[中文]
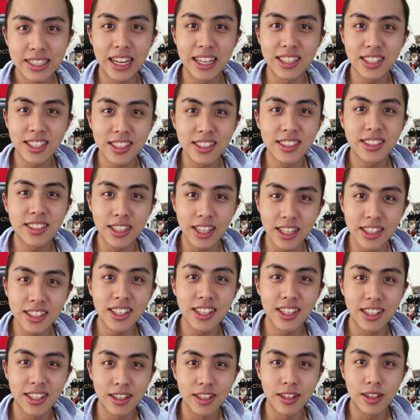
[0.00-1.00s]
假设真
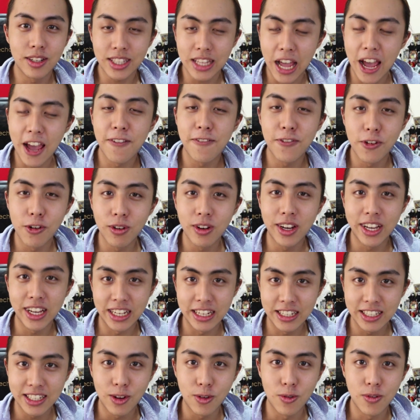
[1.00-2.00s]
的台风可
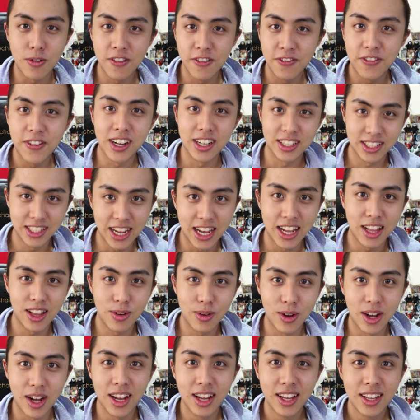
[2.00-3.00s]
以让我们放假的
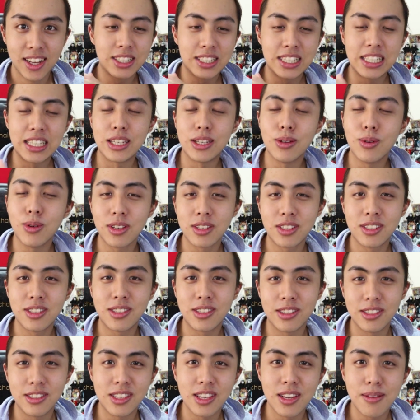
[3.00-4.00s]
话，期望是
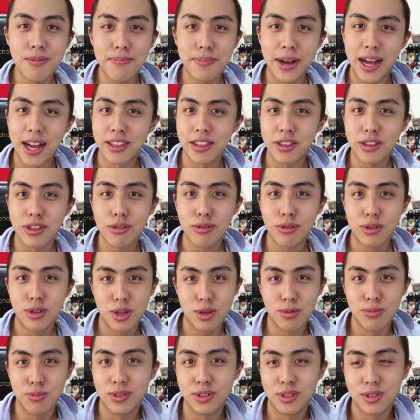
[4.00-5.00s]
直接把
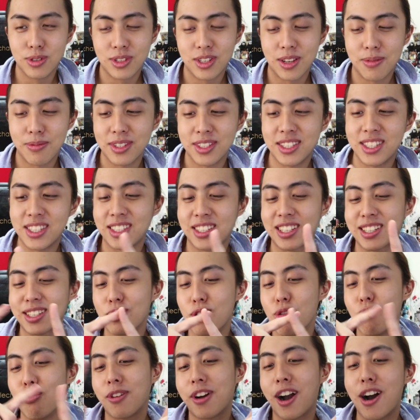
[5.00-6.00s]
YouTube 就上面。
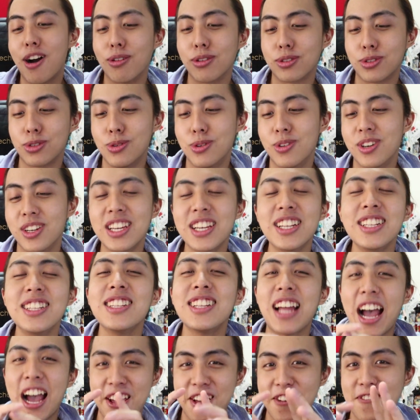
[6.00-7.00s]
公告说
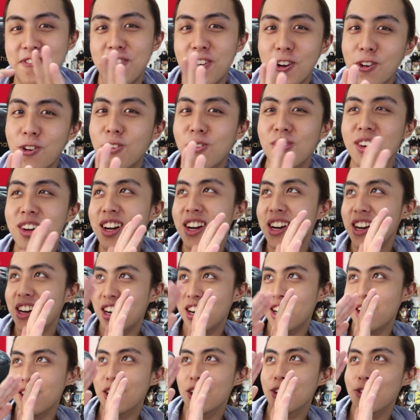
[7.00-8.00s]
因台风
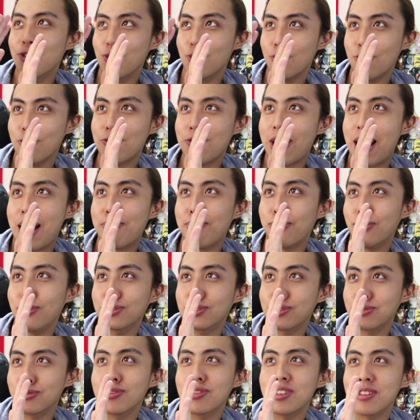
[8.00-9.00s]
而无法播
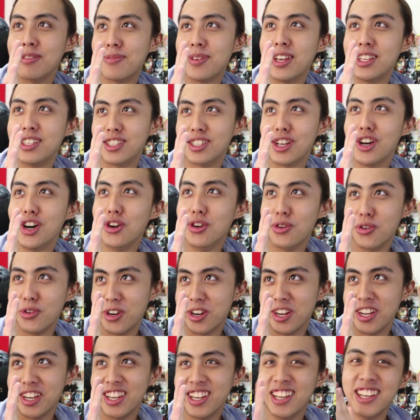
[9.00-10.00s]
出影
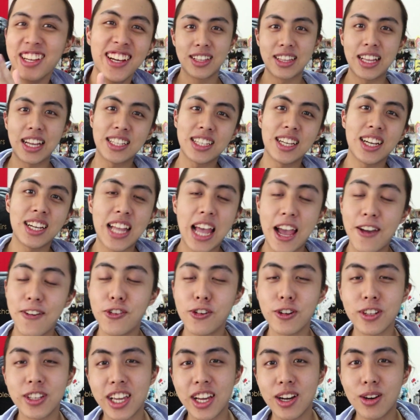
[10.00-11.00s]
片，sorry。大家台
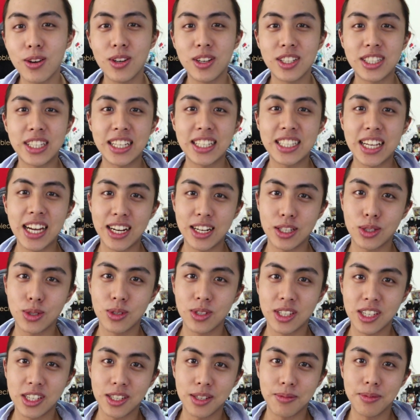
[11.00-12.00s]
风天会在家里
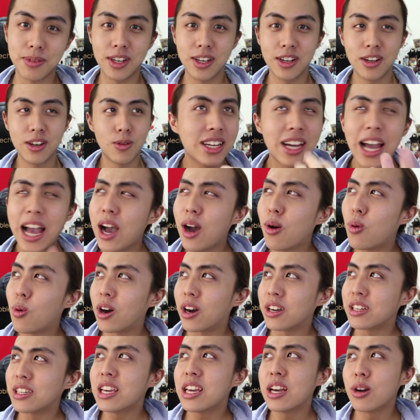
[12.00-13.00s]
做些什么？看
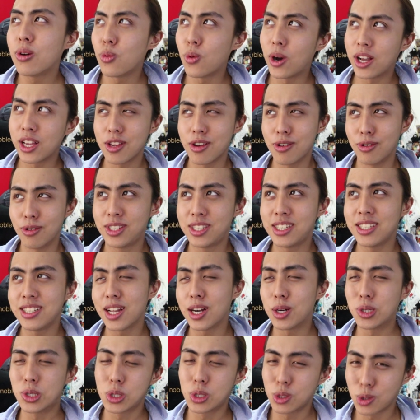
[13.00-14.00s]
网页、玩戏
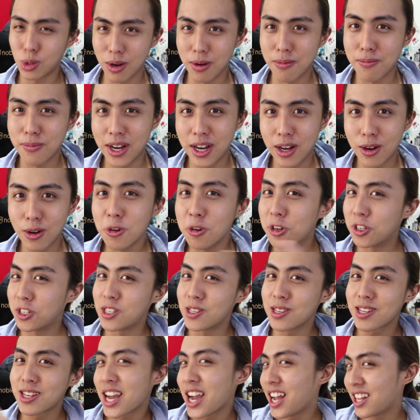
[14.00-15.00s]
到爽吧，或者
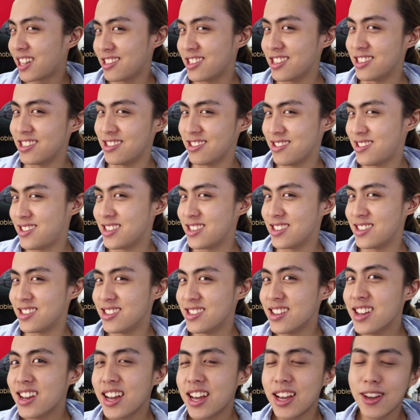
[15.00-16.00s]
是看影集，
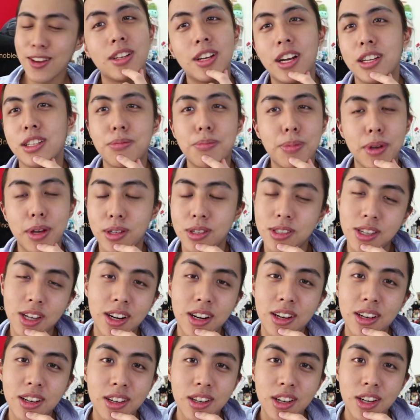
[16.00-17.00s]
还是不要想
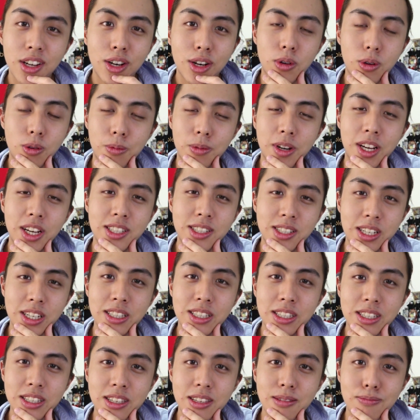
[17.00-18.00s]
了。我们来
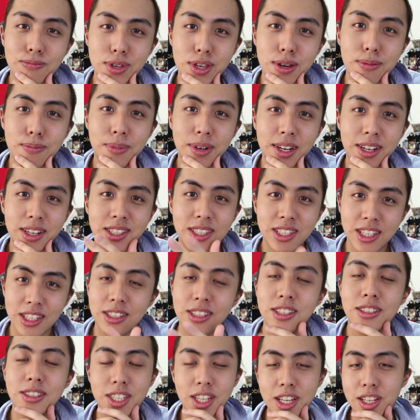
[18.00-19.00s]
剪辑影片吧，剪
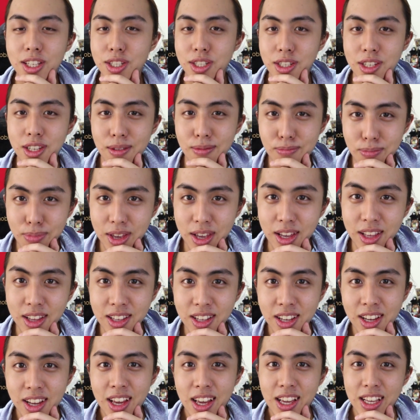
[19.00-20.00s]
辑这一支影片，
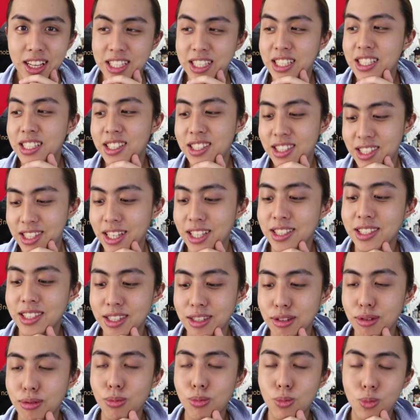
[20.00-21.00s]
以及剪
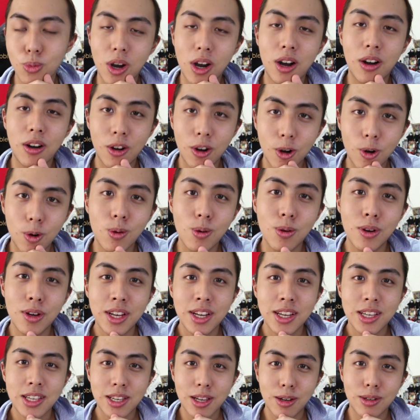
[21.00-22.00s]
辑往后
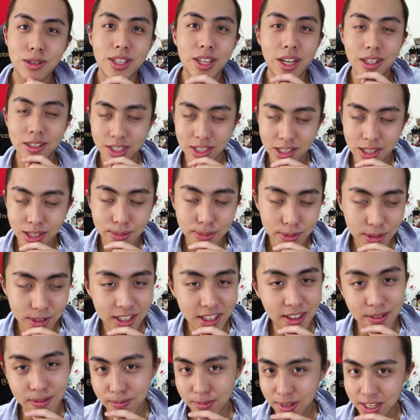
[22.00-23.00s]
要上字幕
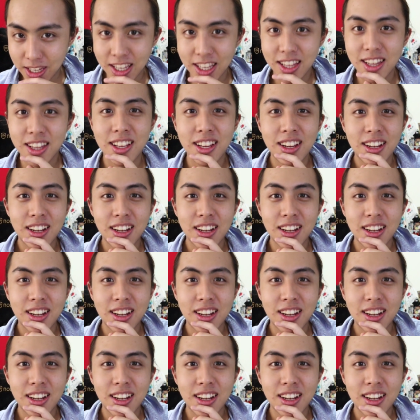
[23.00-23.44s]
的影片。